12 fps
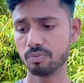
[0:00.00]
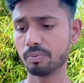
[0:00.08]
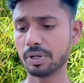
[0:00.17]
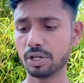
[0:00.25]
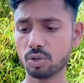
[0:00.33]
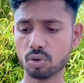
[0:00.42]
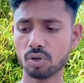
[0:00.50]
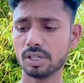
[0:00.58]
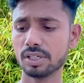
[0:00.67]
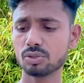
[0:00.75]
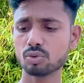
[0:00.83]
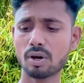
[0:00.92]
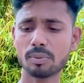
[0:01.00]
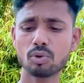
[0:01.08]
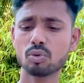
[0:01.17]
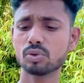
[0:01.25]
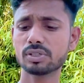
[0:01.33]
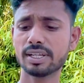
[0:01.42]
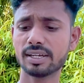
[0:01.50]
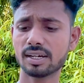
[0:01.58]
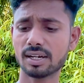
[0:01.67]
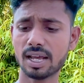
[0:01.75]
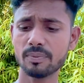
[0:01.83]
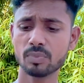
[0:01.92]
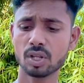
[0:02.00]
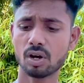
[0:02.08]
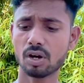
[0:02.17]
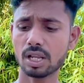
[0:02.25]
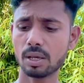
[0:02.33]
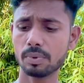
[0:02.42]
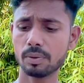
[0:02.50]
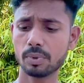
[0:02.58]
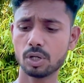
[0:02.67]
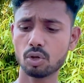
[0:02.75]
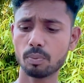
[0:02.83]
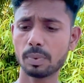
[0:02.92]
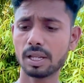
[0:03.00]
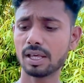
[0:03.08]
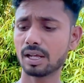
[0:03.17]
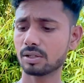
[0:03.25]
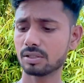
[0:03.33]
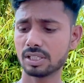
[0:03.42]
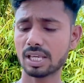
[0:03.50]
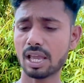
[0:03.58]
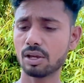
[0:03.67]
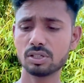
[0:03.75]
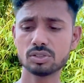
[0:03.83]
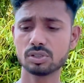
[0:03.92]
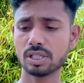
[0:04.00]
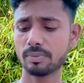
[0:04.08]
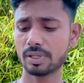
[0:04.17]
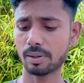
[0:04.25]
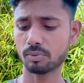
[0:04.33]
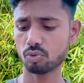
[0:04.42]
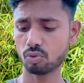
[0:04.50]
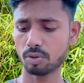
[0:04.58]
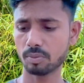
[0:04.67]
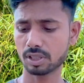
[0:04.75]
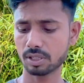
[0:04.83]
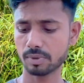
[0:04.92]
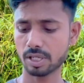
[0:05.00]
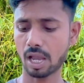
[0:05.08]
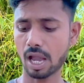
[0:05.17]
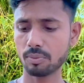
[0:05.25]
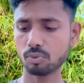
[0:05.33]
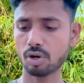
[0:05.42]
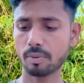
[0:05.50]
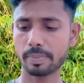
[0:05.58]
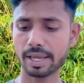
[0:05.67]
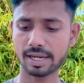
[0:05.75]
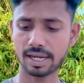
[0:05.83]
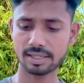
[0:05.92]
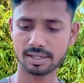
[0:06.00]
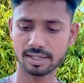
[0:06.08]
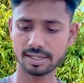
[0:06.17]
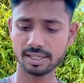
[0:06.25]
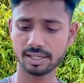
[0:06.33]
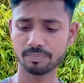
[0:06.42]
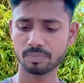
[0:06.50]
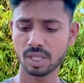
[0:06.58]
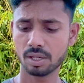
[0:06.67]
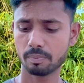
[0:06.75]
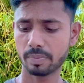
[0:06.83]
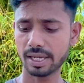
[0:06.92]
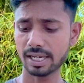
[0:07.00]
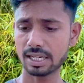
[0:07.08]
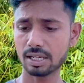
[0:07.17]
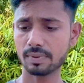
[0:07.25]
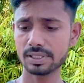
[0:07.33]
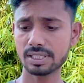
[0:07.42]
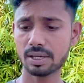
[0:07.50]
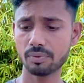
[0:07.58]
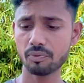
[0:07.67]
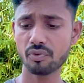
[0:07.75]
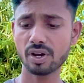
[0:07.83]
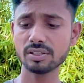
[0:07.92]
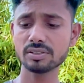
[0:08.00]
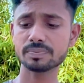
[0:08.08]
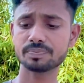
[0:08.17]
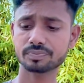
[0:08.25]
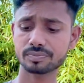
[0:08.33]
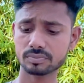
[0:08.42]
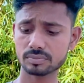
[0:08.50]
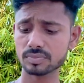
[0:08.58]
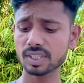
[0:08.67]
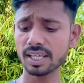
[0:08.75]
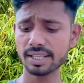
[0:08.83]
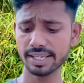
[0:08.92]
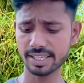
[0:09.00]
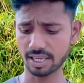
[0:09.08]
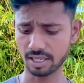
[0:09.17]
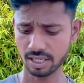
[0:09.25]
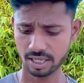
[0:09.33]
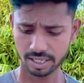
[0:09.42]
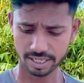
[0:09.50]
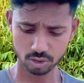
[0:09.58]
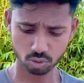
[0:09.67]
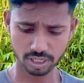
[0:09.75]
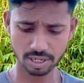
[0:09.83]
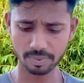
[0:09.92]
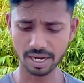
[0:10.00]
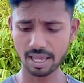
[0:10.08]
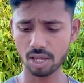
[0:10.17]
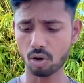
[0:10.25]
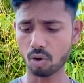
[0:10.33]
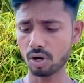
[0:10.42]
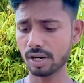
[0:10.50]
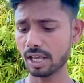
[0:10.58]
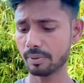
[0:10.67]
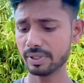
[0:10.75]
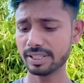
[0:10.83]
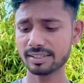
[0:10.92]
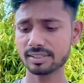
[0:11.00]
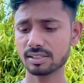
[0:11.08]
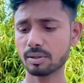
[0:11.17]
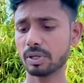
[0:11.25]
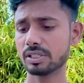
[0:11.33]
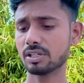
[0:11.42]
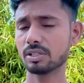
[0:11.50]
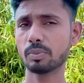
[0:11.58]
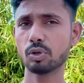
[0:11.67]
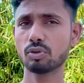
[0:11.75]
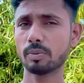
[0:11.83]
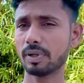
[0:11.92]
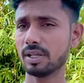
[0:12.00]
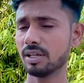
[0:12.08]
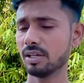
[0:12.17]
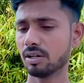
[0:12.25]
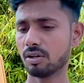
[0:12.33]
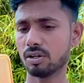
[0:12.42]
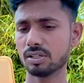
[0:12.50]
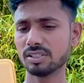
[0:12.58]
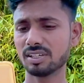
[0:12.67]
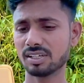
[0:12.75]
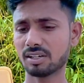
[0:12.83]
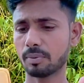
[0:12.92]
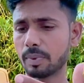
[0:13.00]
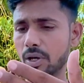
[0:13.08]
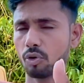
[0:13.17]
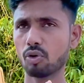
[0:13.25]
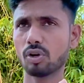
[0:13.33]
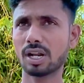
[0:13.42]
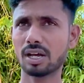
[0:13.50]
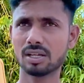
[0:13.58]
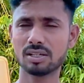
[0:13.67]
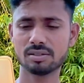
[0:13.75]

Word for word: वीडियो इसको आपको कुछ नहीं करना है और यहाँ पे वीडियो प्लेयर दिया है इससे भी आपको कोई मतलब नहीं है आपको अब बैक आ जाना है ठीक है बैक आने के बाद से यहाँ पे फ्रेंड्स देखिए ये जो कैमरा है ऑन है अभी देख सकते हैं मैं छत पे हूँ अपने और इधर कपड़ा वगैरह